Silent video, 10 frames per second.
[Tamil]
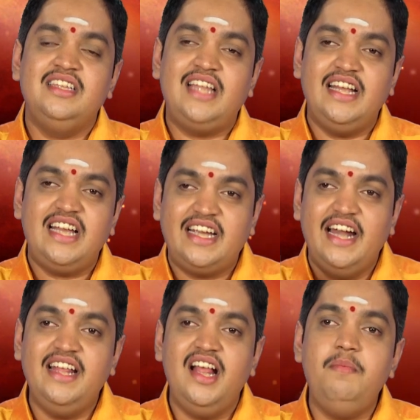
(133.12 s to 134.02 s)
தனக்கு
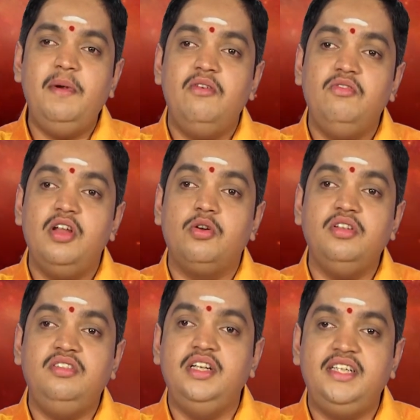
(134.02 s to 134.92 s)
கெடுதல் பண்ணவங்கள
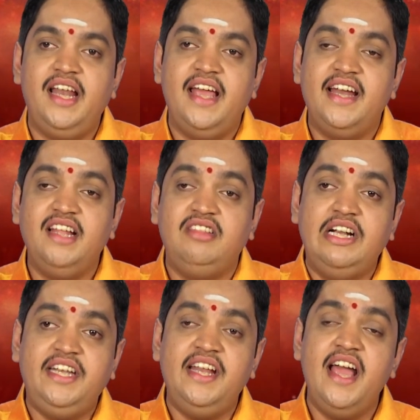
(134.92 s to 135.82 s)
கூட திட்டலை ஏன்னா
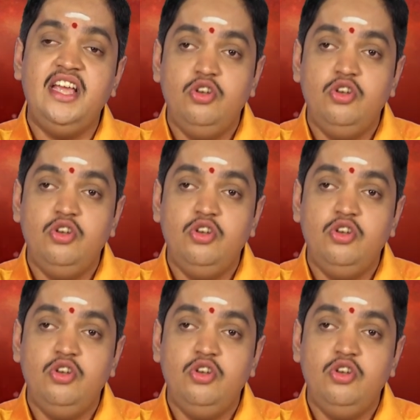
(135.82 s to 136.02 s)
திட்டினா